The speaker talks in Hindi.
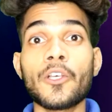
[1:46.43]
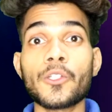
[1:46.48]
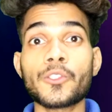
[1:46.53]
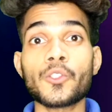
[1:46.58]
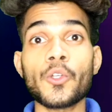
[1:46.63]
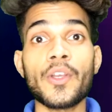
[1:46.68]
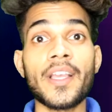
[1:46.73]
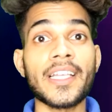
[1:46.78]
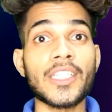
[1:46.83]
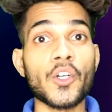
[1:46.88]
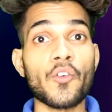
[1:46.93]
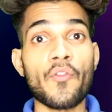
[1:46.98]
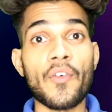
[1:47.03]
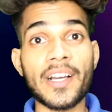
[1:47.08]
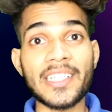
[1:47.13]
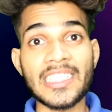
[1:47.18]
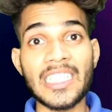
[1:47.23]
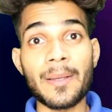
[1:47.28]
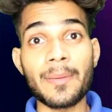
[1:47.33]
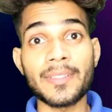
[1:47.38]
दोस्तों यह तो
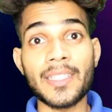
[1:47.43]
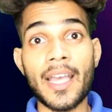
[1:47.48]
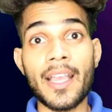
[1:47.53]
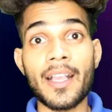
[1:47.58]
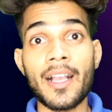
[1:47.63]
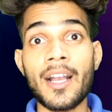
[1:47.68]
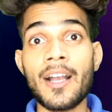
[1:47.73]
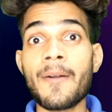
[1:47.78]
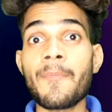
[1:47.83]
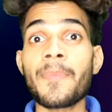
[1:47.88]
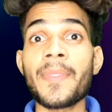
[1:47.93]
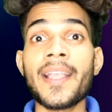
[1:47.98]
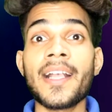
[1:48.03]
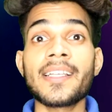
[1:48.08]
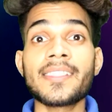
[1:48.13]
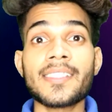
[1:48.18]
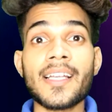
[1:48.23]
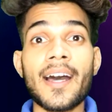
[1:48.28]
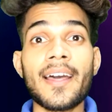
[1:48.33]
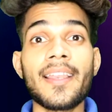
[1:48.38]
वक्त ही बताएगा
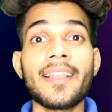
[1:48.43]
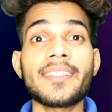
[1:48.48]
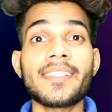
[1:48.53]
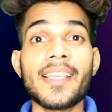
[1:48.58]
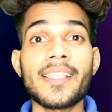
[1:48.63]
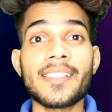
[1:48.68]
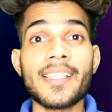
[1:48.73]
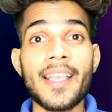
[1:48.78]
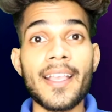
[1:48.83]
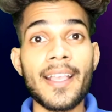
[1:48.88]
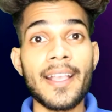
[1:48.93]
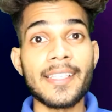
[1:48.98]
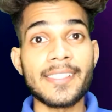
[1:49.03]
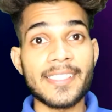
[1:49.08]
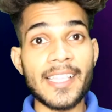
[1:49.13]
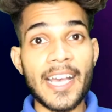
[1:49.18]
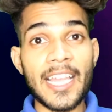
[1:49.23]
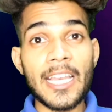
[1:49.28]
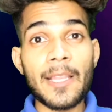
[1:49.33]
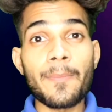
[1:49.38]
सारी चीज़ें
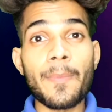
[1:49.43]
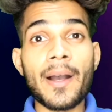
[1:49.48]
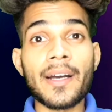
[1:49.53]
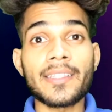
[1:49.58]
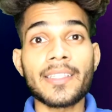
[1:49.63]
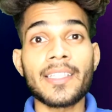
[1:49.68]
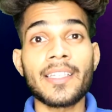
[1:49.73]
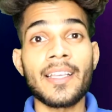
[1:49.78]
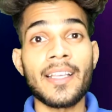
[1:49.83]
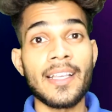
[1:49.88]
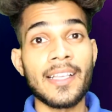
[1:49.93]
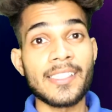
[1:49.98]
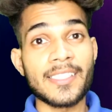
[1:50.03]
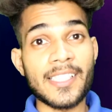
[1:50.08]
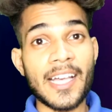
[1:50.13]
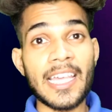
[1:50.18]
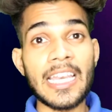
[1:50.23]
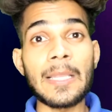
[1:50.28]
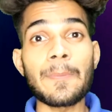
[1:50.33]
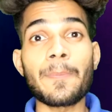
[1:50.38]
सारी बातें
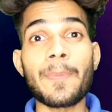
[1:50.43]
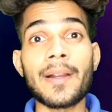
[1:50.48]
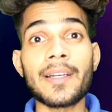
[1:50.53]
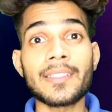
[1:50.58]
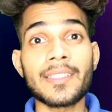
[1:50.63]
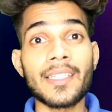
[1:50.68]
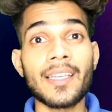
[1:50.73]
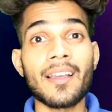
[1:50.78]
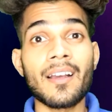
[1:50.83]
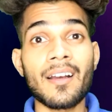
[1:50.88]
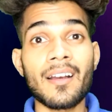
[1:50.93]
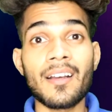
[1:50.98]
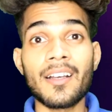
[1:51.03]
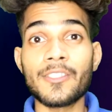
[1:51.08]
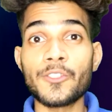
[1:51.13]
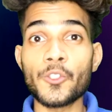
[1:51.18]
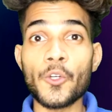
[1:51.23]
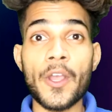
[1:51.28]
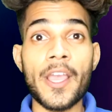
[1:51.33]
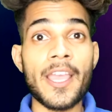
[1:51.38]
सारी पढ़ते
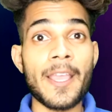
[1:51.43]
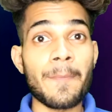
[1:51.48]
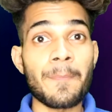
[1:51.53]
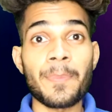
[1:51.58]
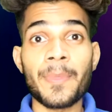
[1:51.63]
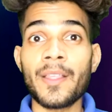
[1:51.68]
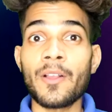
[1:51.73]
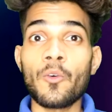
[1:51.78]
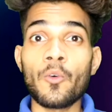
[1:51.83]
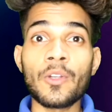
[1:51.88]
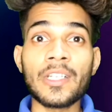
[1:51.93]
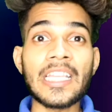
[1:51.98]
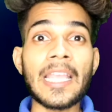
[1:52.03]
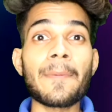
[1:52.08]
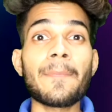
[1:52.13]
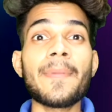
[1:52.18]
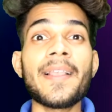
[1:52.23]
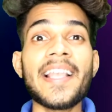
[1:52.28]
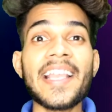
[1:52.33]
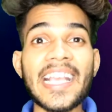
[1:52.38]
जो है
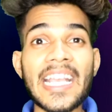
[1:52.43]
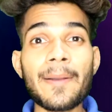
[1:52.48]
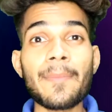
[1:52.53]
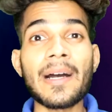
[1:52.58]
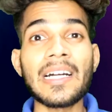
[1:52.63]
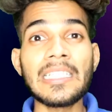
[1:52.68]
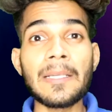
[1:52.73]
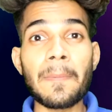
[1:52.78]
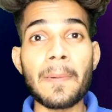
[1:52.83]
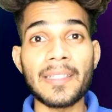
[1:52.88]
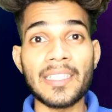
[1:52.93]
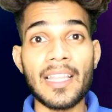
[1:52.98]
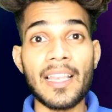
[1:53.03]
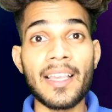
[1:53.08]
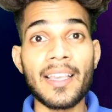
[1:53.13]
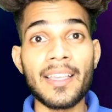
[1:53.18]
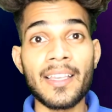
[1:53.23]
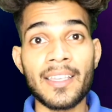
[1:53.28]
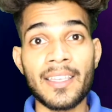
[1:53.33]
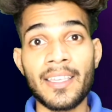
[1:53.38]
उनके मिलने के बाद ही पता
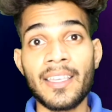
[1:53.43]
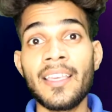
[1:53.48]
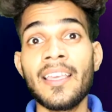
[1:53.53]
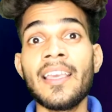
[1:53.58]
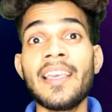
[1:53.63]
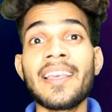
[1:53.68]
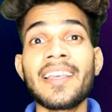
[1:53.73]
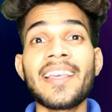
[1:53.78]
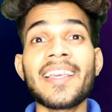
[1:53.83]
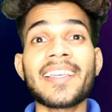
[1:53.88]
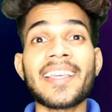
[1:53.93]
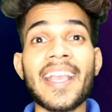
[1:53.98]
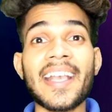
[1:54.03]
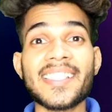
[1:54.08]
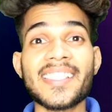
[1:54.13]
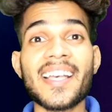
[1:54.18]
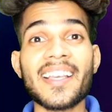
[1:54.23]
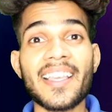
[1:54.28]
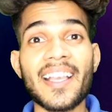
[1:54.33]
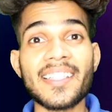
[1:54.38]
लगेगी कि ये
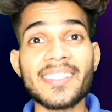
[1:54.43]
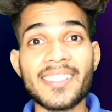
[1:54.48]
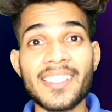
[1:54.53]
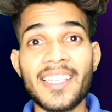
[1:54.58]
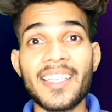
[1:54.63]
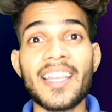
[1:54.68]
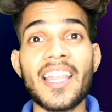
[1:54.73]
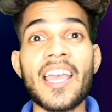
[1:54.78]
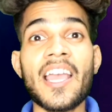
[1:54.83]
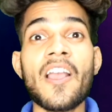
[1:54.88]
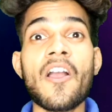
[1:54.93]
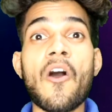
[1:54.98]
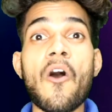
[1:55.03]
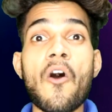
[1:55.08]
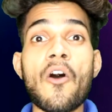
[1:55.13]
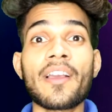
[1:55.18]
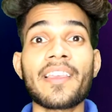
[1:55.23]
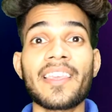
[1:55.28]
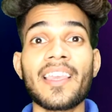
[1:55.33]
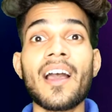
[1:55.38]
कैसा क्या सीन है
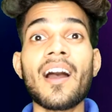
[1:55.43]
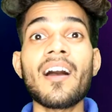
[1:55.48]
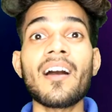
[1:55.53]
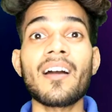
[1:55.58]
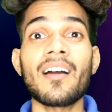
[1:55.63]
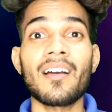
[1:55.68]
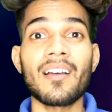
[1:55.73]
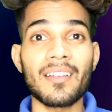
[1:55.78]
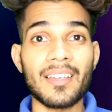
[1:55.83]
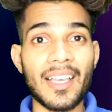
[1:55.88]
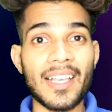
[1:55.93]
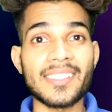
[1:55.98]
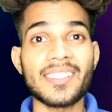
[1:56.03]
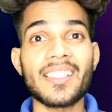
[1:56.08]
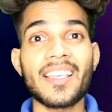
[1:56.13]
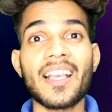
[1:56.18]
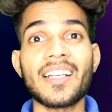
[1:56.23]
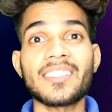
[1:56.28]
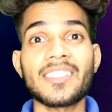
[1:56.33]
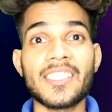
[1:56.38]
और क्या
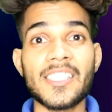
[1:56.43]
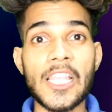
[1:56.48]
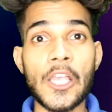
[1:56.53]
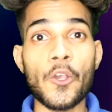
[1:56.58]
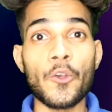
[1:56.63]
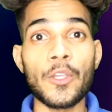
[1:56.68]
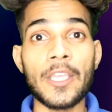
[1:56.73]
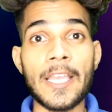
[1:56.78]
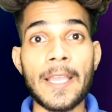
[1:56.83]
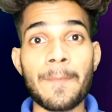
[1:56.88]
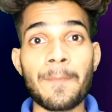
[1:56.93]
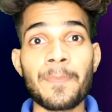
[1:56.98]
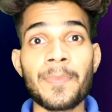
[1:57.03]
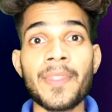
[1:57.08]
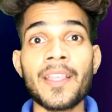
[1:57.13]
कैसी क्या चीज़ें हुई हैं